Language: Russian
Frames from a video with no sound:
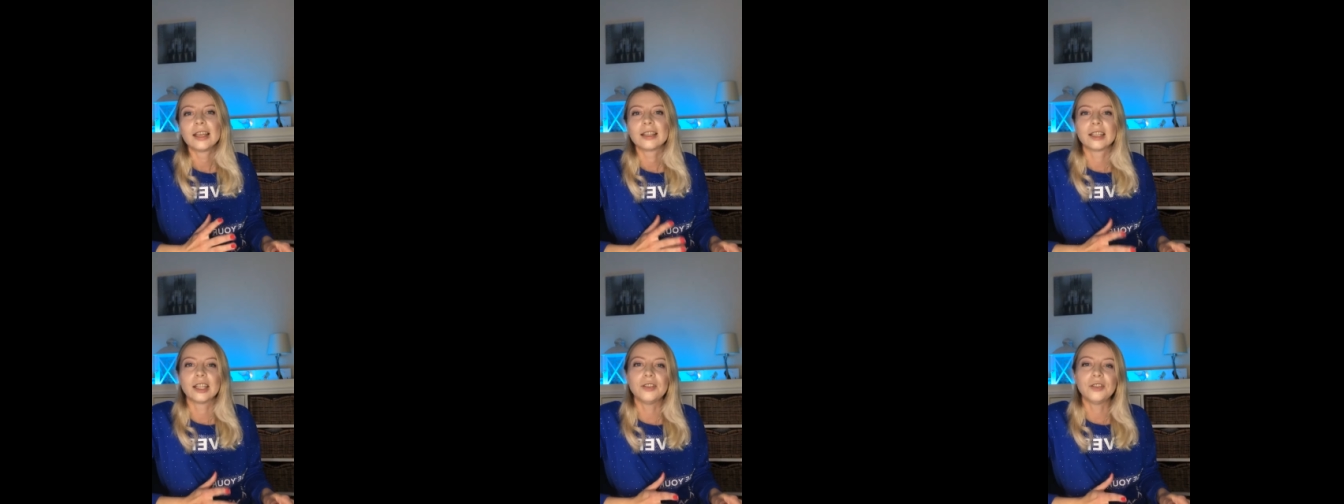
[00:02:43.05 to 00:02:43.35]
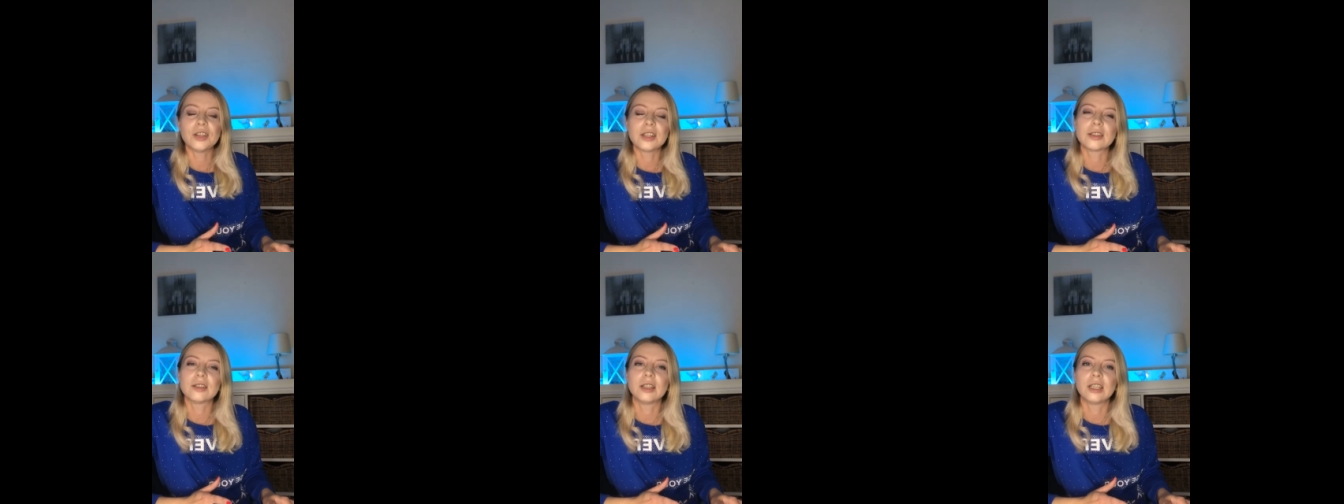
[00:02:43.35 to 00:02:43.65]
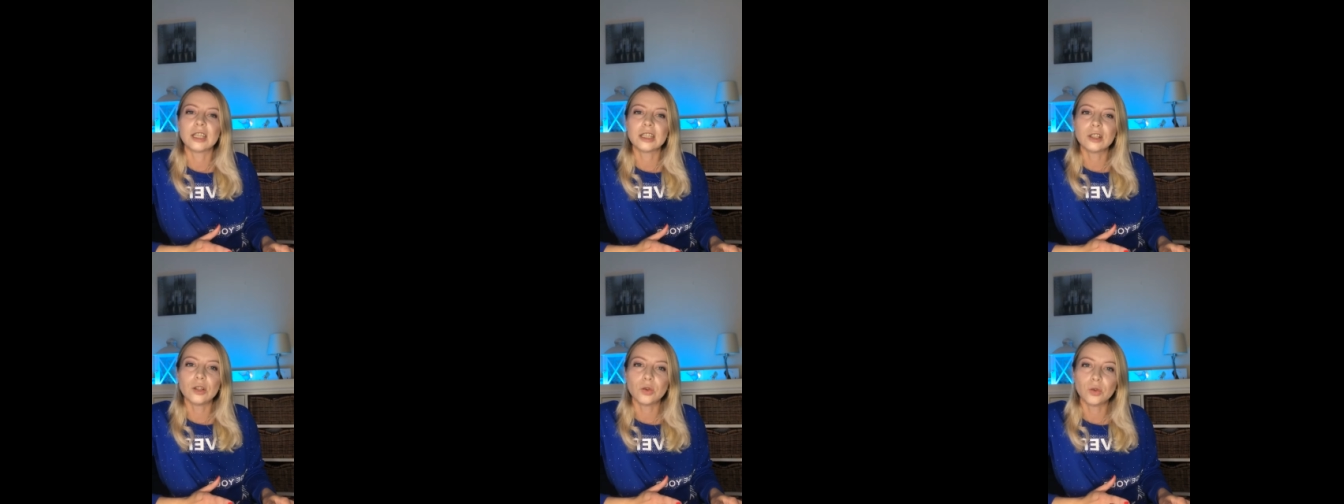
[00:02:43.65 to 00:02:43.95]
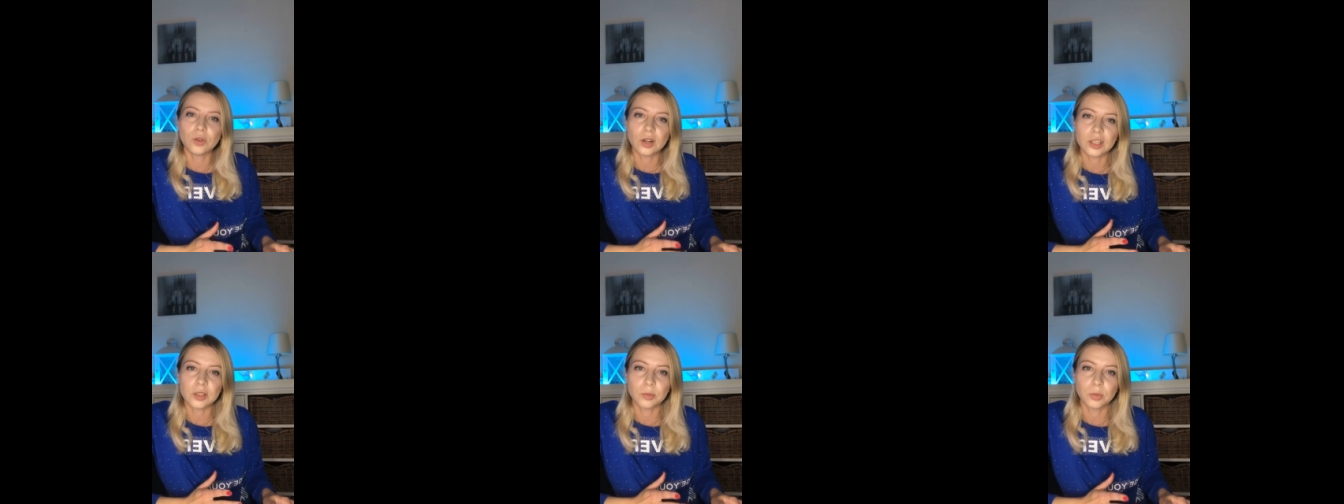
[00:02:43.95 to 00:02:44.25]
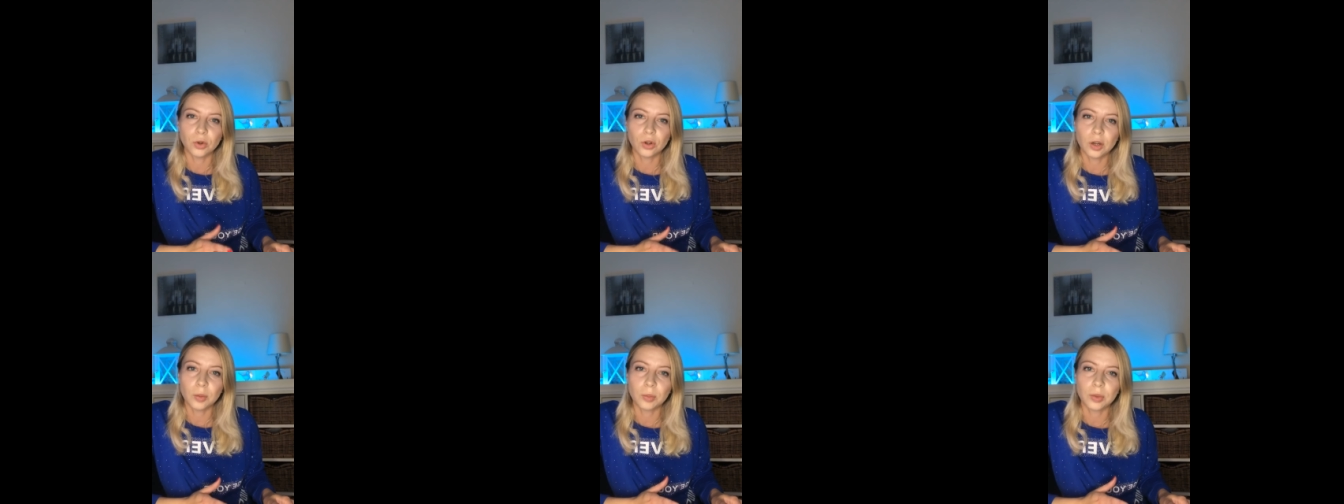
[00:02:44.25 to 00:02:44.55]
Соответственно, если у
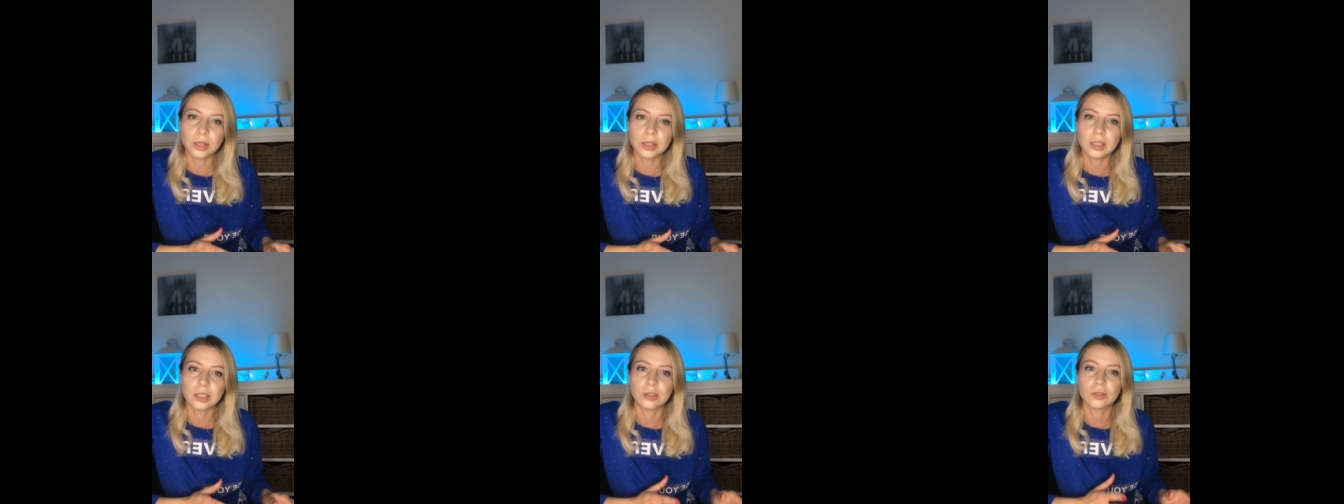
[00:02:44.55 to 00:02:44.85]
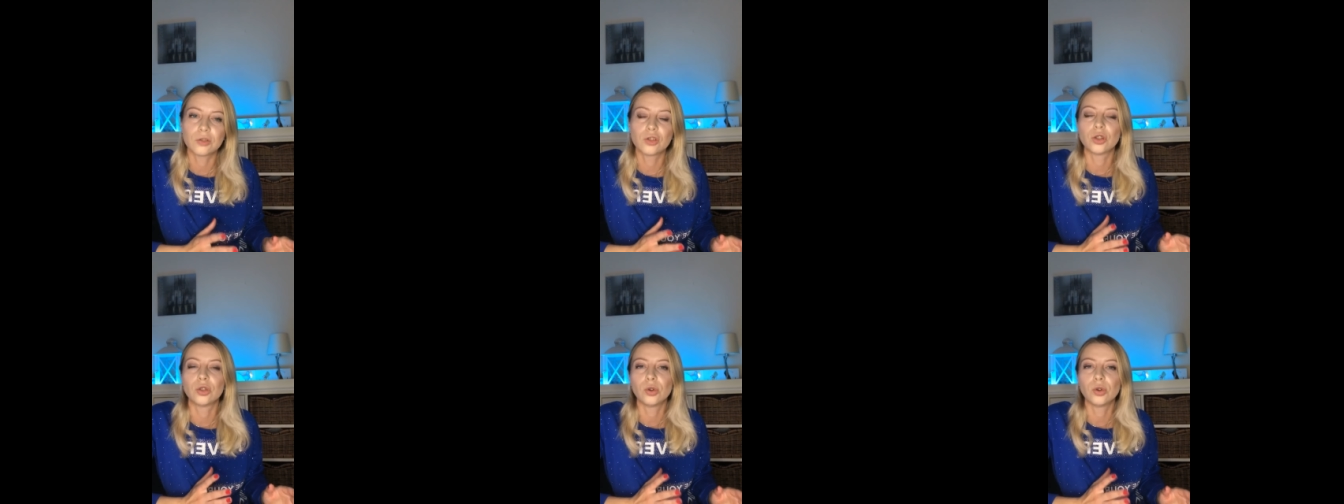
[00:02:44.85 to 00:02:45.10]
вас много планет в